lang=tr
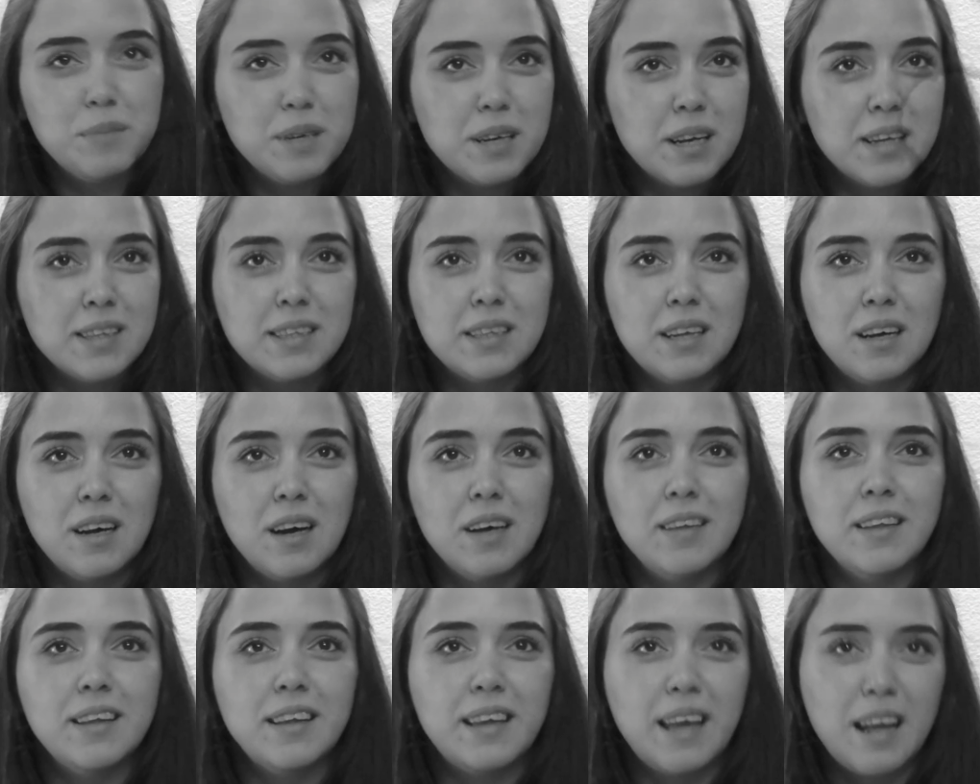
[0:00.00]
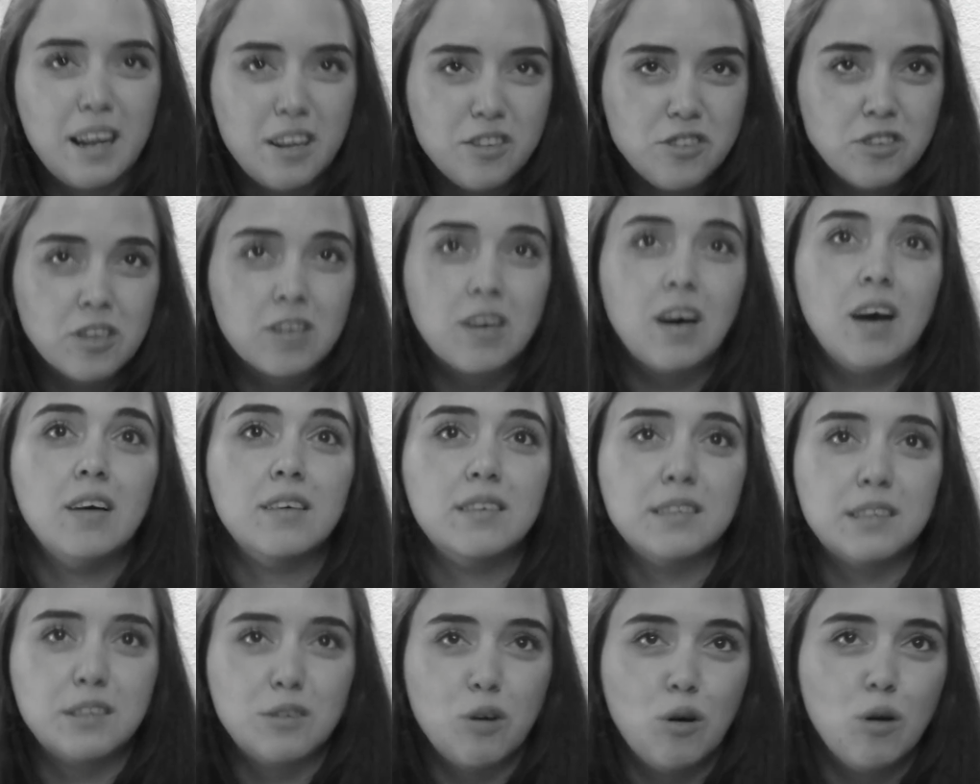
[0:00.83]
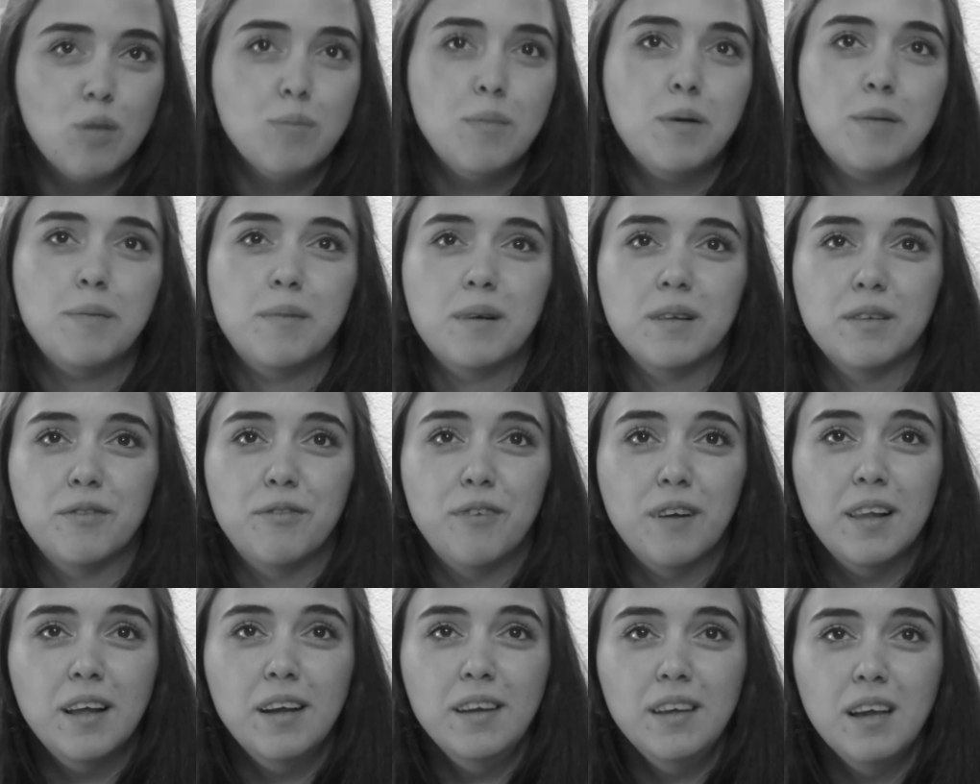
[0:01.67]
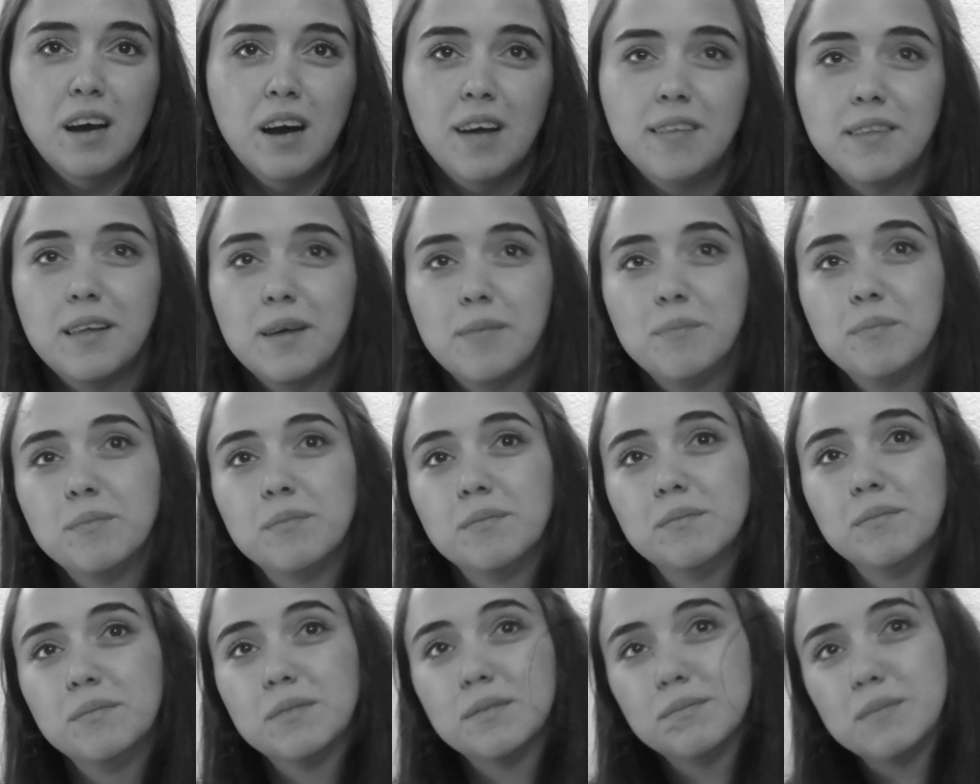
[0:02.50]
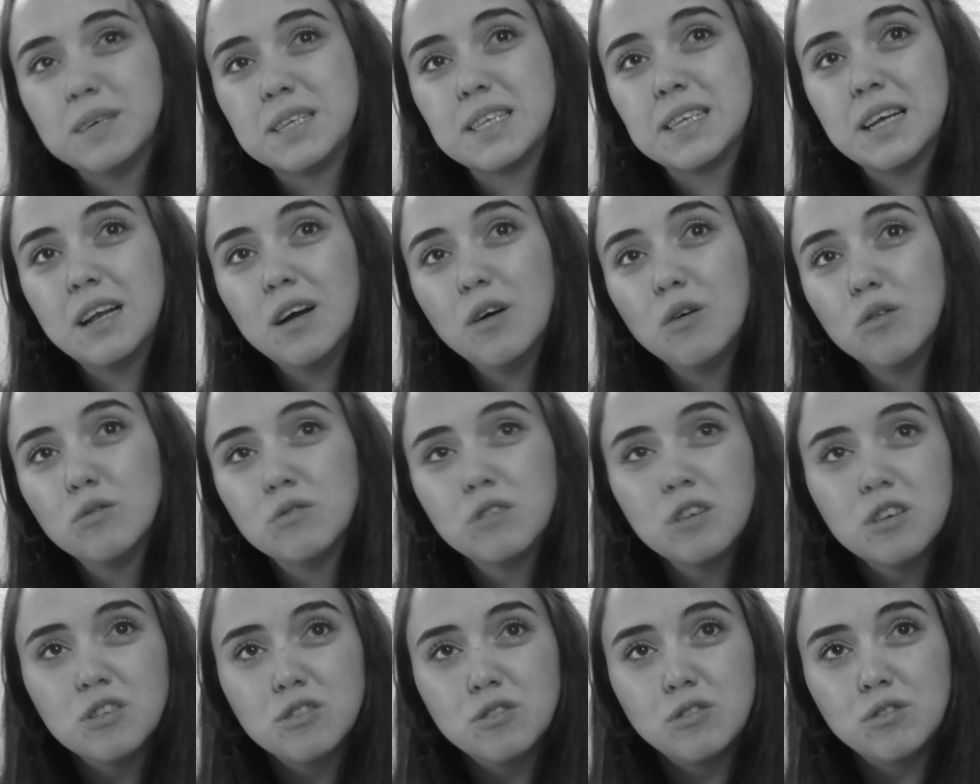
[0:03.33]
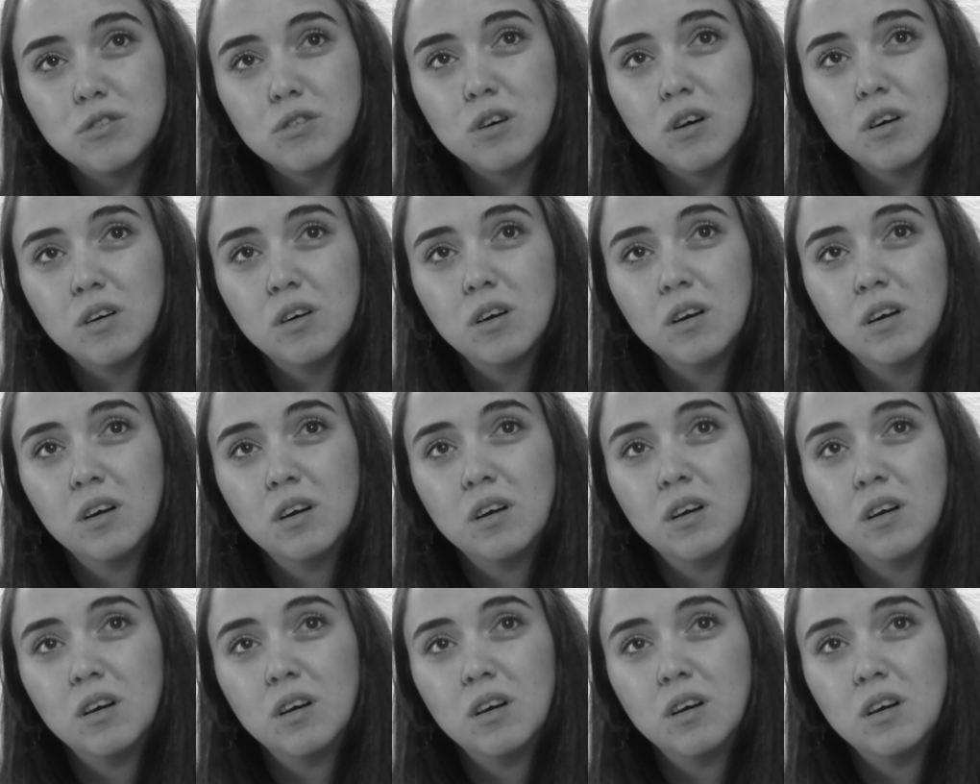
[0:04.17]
Biraz daha hani gelecek kaygısı olmamalı falan ya annem mesela onu yaşıyor.